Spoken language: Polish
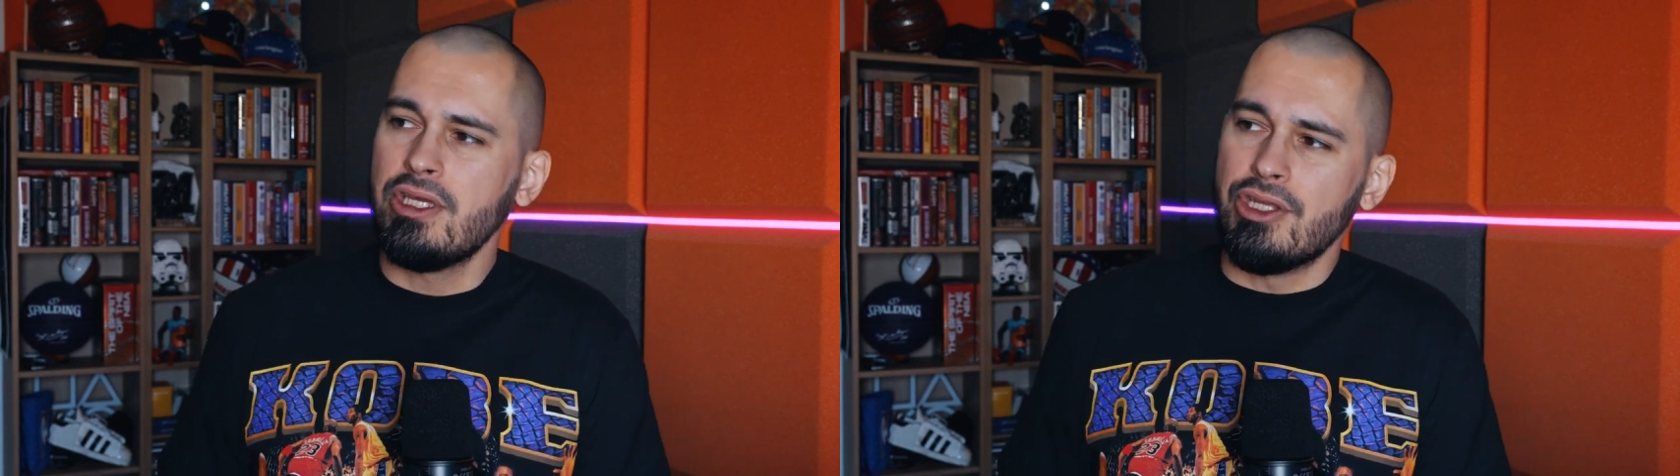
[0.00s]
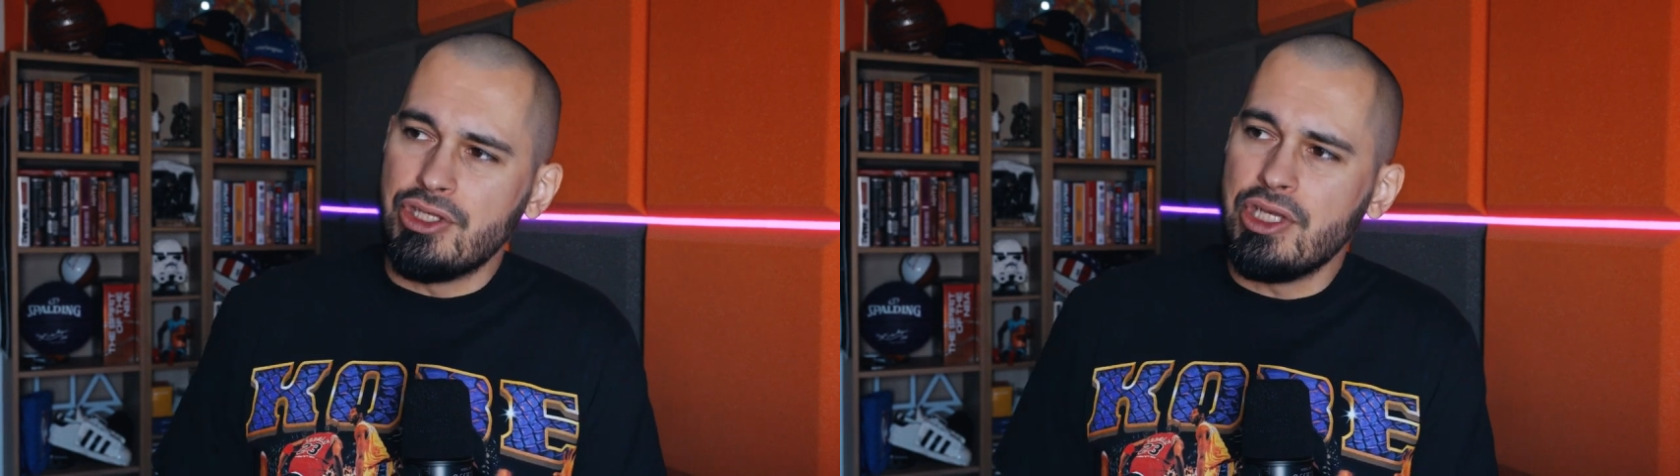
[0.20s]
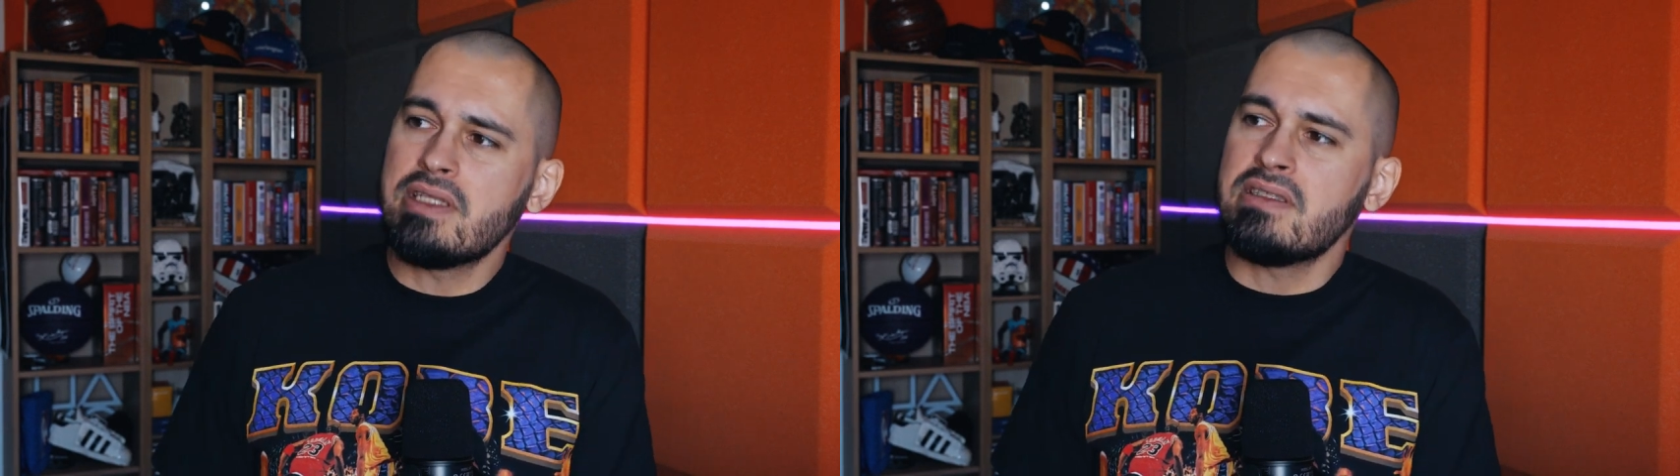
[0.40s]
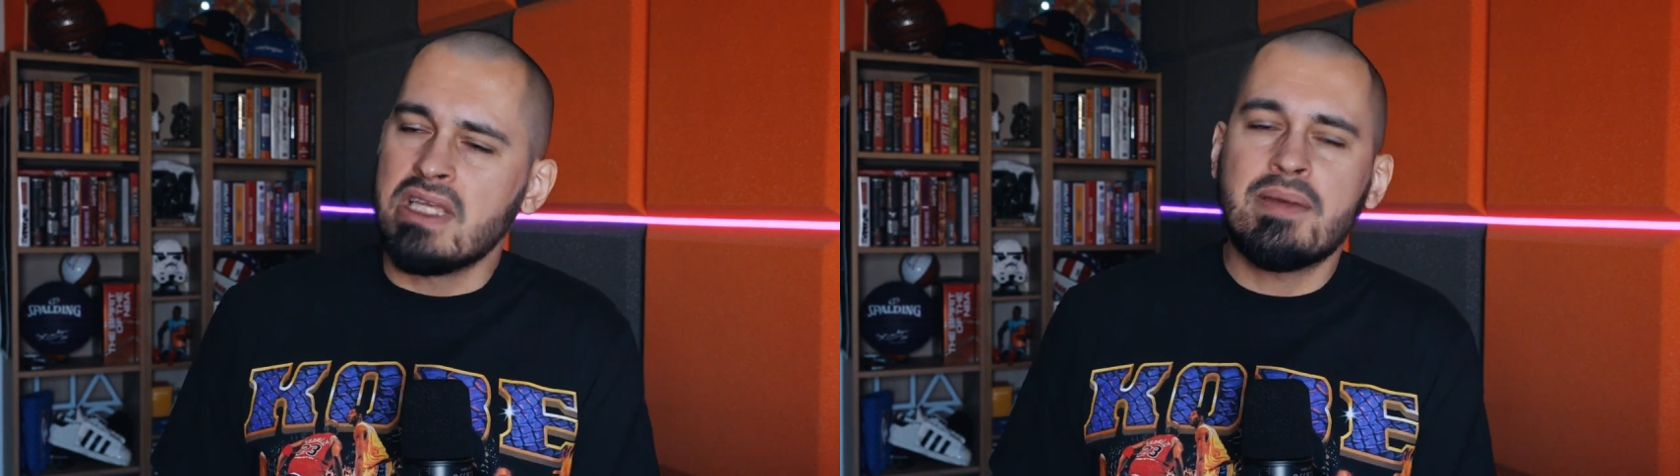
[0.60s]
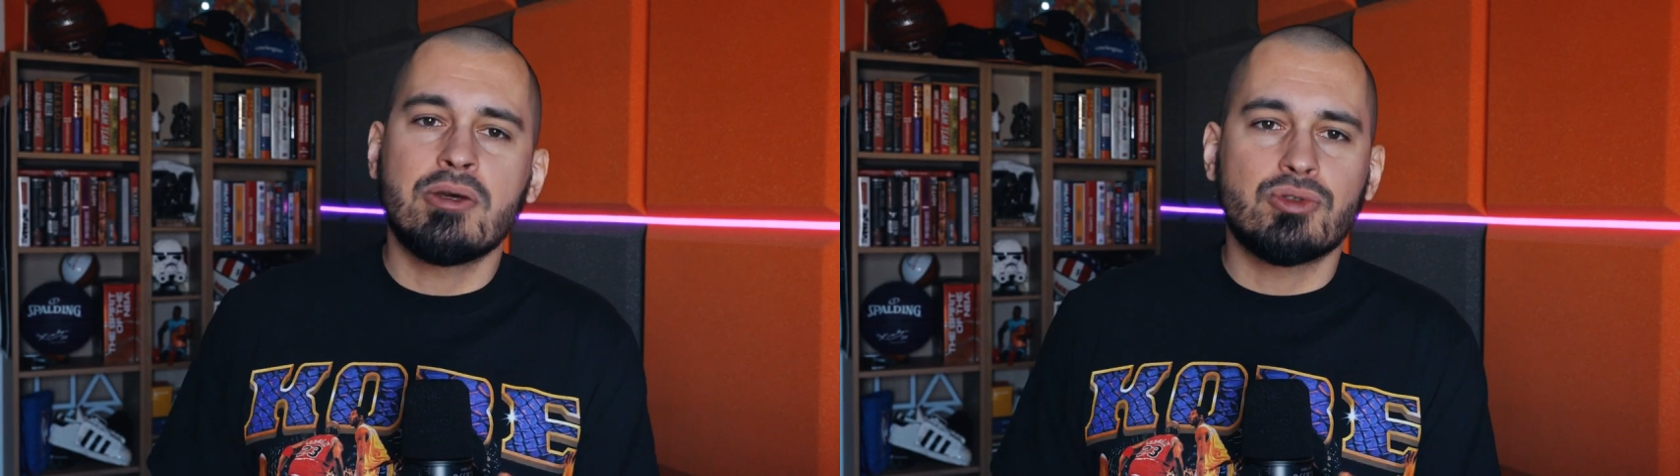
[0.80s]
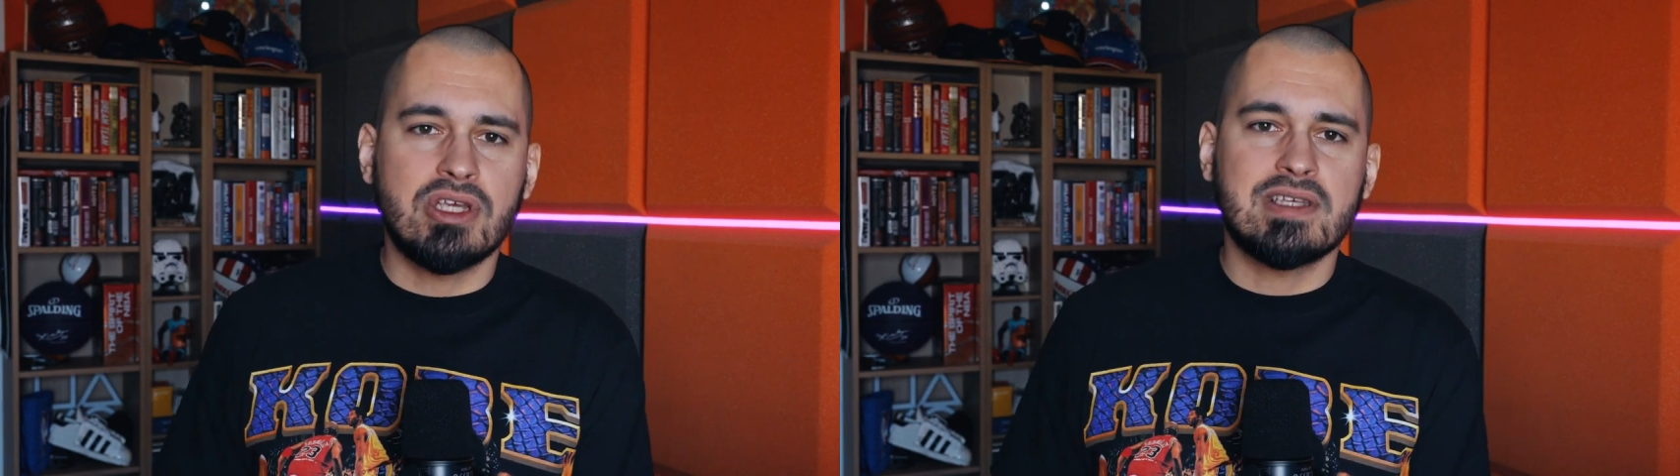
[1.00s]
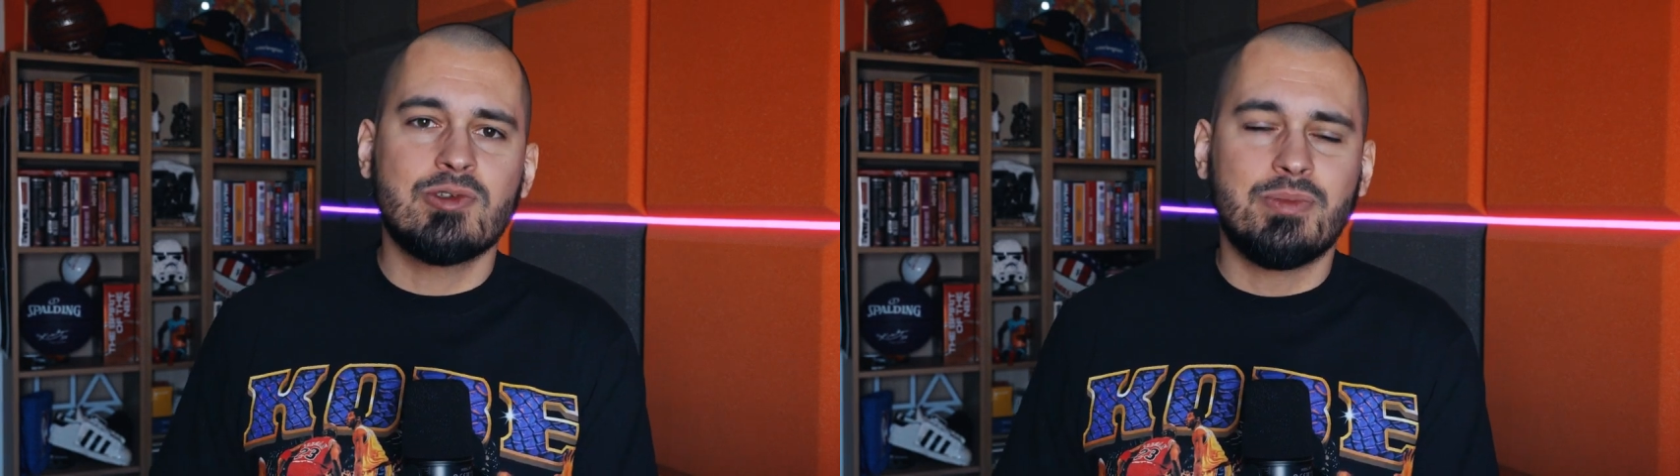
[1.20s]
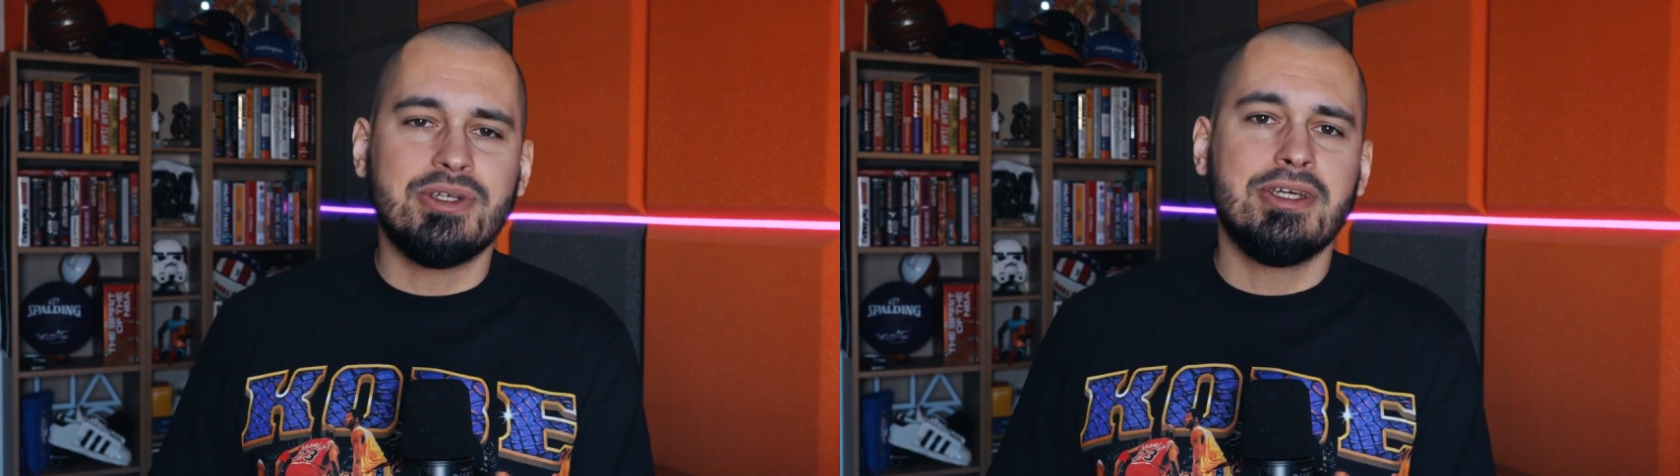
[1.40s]
i nikt nie miał
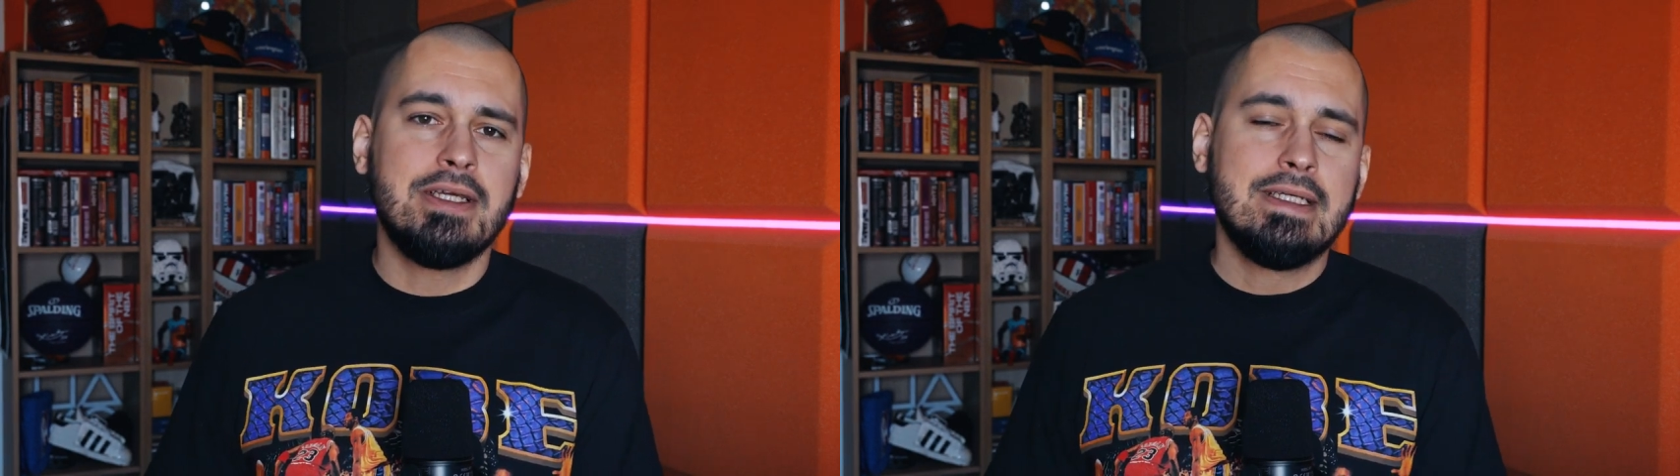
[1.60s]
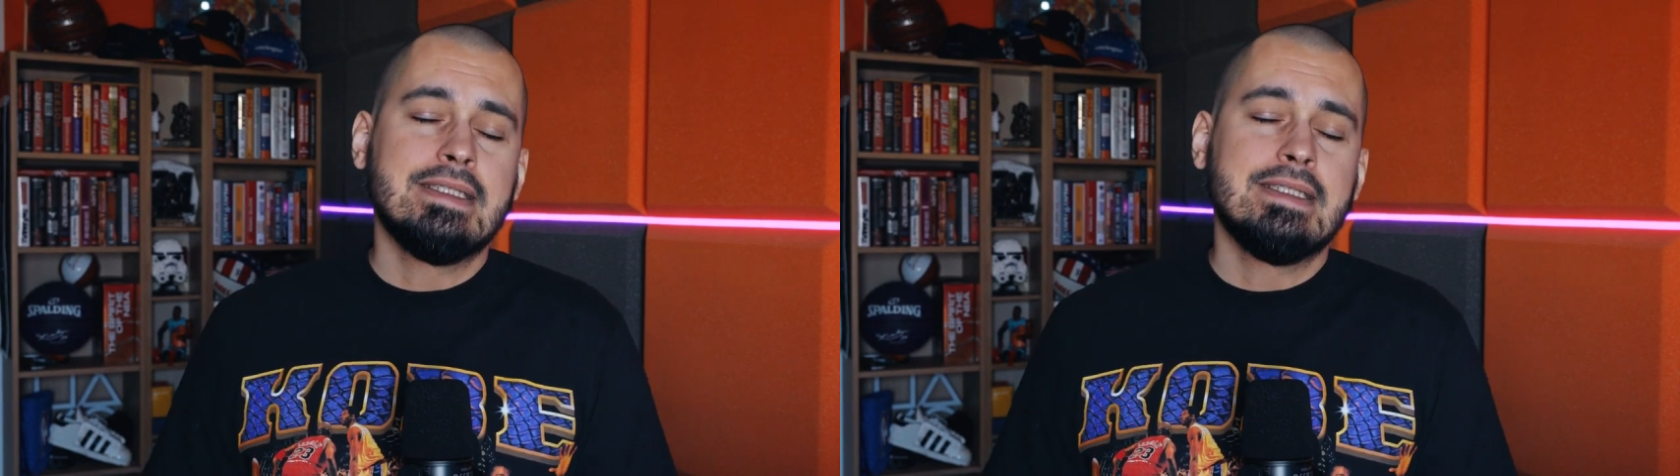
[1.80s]
czasu, by